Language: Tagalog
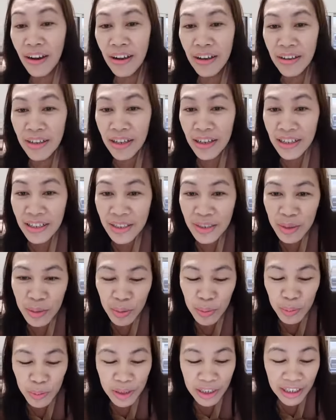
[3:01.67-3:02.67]
Wala, na
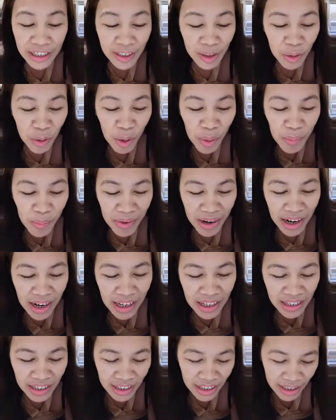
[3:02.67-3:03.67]
suko siyang
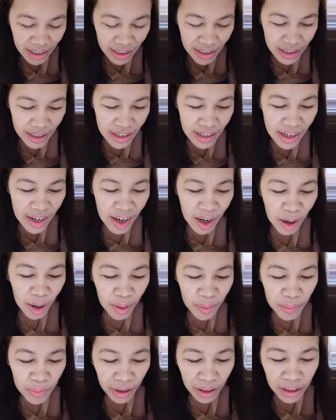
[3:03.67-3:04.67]
gihuman.
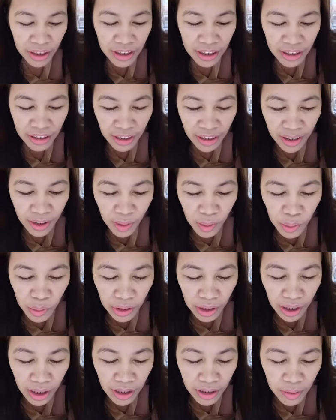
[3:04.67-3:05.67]
Mangita na lang
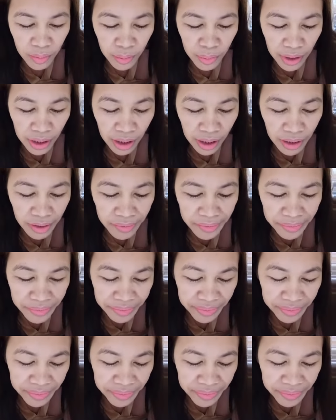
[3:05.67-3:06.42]
kuglain, be.